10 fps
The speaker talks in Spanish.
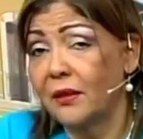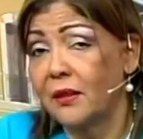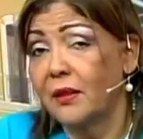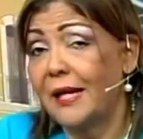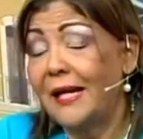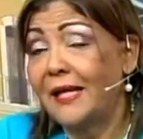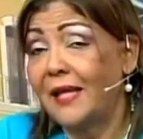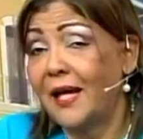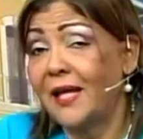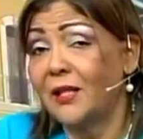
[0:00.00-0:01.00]
en la
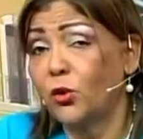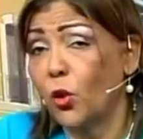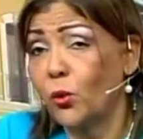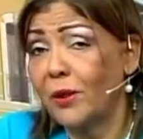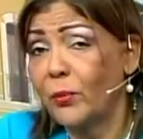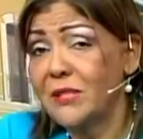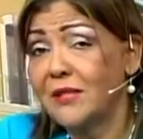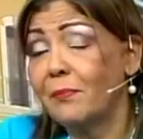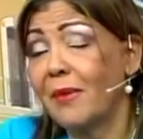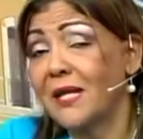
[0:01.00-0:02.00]
idea de toda una puesta
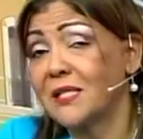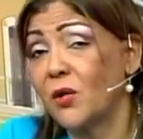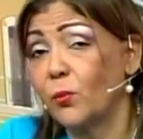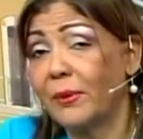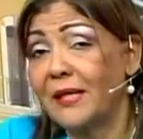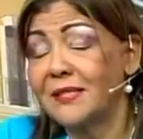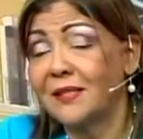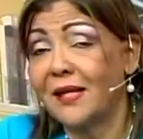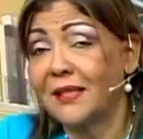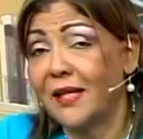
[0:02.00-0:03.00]
en marcha de un plan
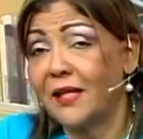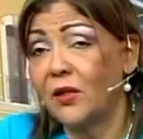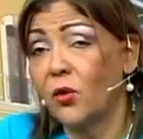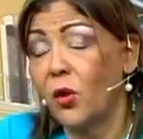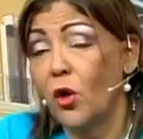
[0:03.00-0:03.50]
estratégico